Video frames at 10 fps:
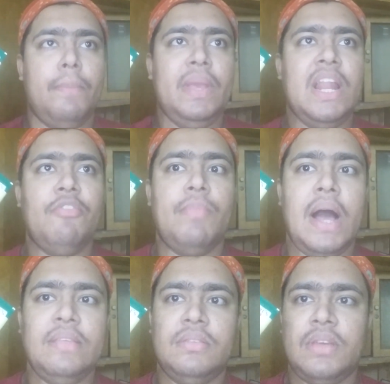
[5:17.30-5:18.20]
பீல் ஆஃப்
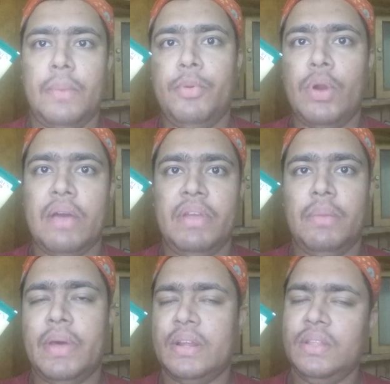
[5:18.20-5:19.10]
மாஸ்க் ஸ்க்ரப் கூட
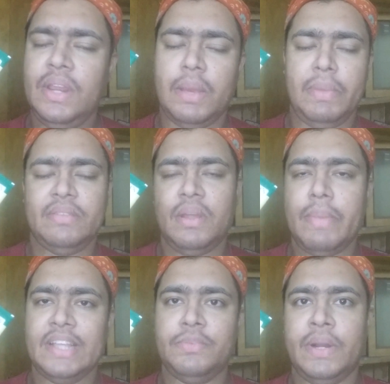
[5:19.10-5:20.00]
அவைலபிளாக இருக்குது நீங்கள் மிக்ஸ்
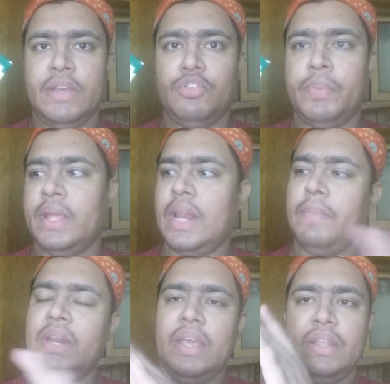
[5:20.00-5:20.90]
அண்ட் மேட்ச் பண்ணி யூஸ்
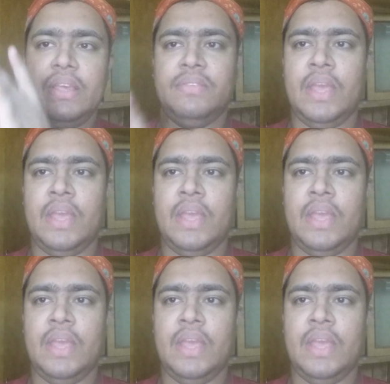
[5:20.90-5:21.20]
பண்ணிக்கலாம் இல்லை இதே